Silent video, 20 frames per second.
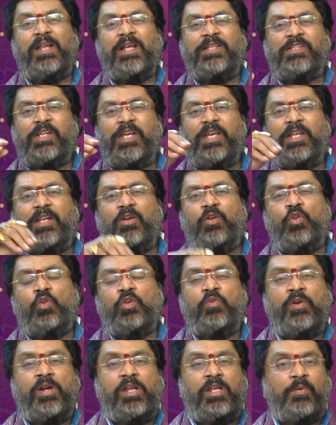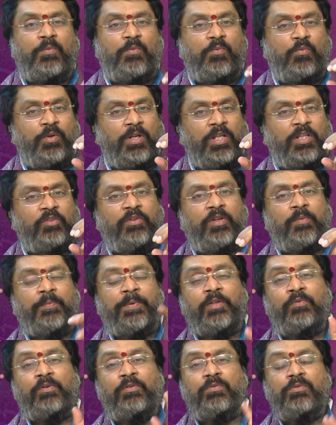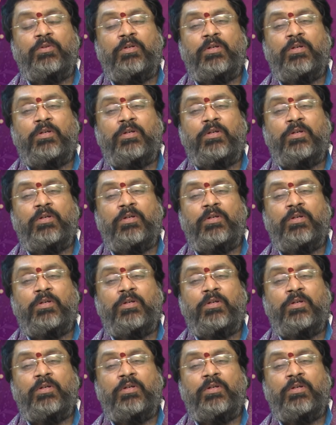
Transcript: రాజకీయ రంగంలో ఉన్న వాళ్ళకి ఉన్నతమైన పదవులు